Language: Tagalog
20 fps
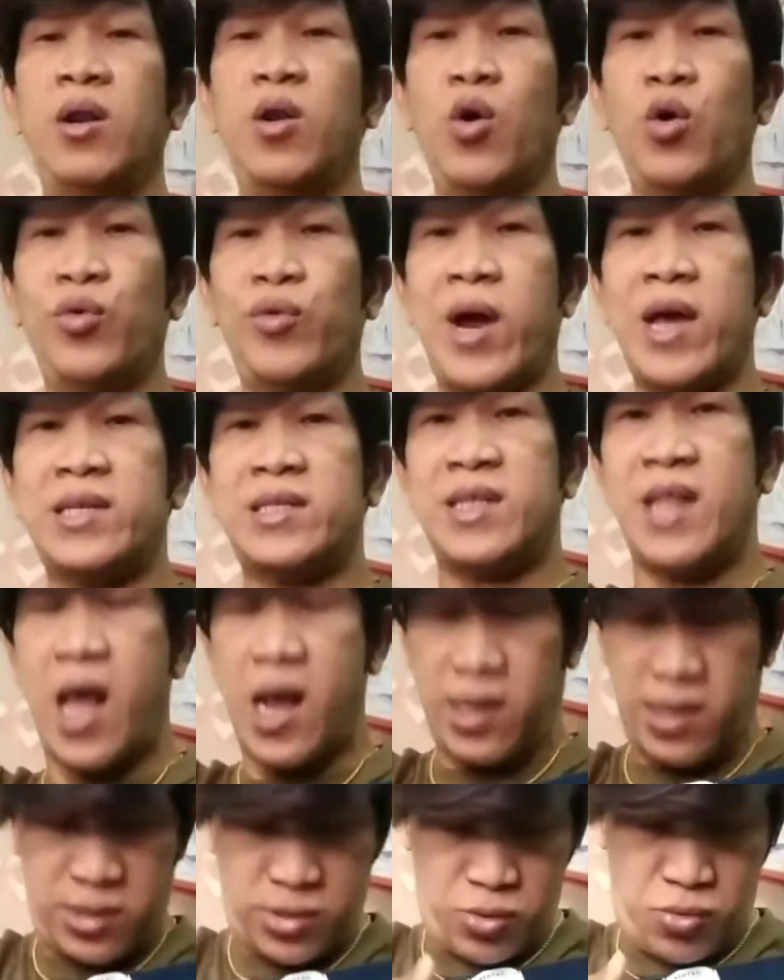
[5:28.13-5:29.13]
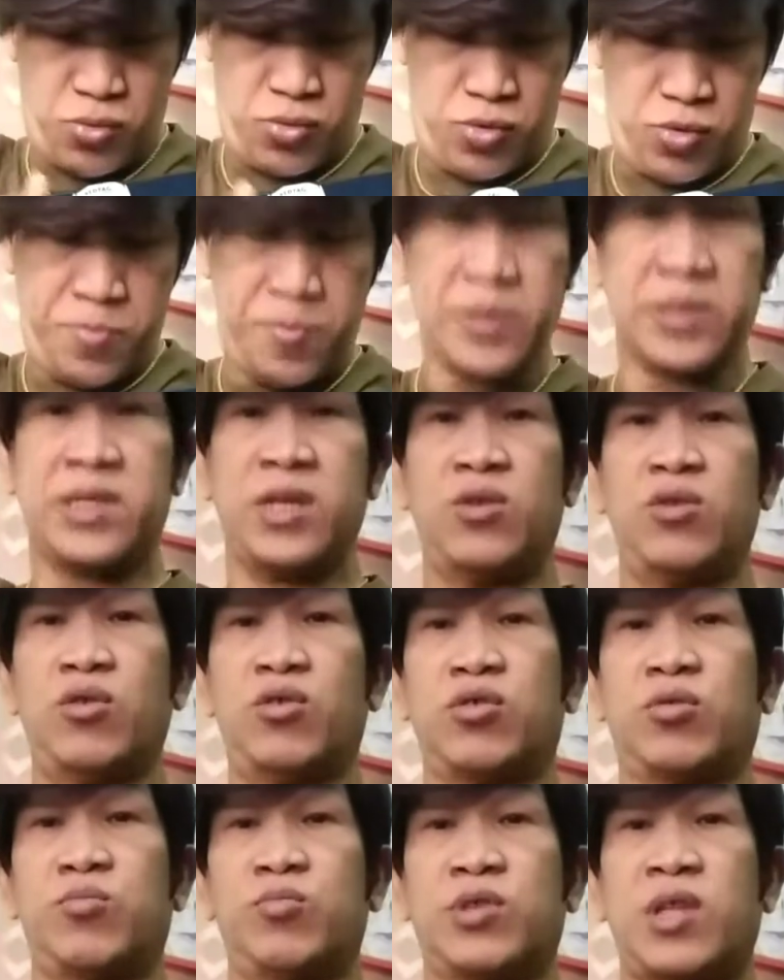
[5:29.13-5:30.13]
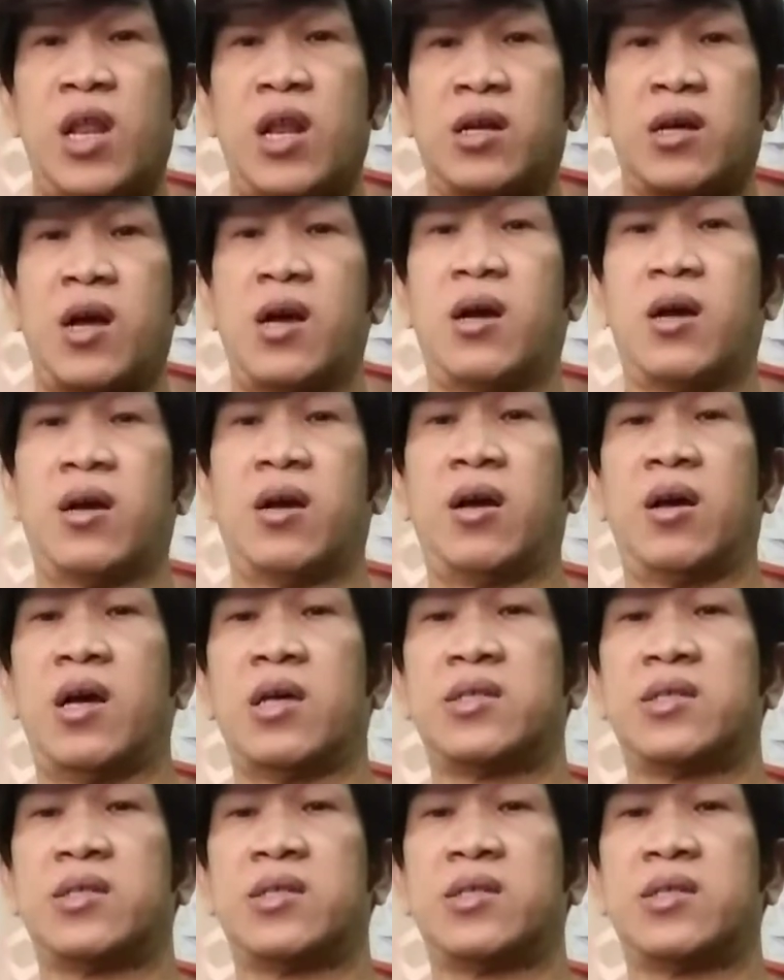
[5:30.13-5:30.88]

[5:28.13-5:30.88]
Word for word: low rise lang ito. Oh. Pag sinuot mo talagang...